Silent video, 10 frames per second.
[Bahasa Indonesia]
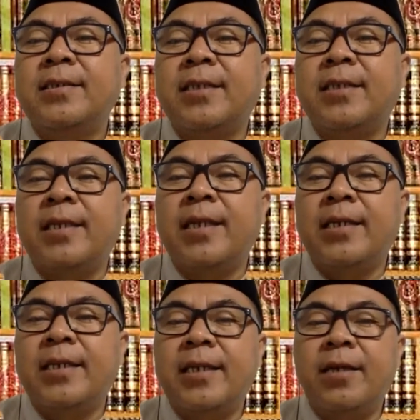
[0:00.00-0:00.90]
Kiranya
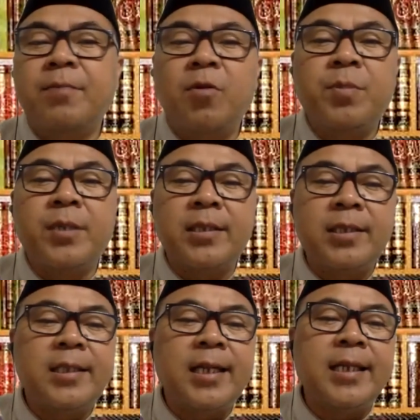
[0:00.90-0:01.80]
ada yang mau
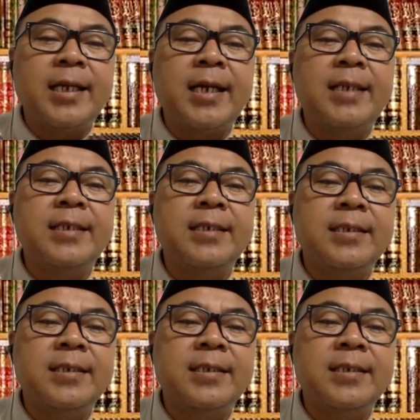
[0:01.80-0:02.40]
ditanyakan,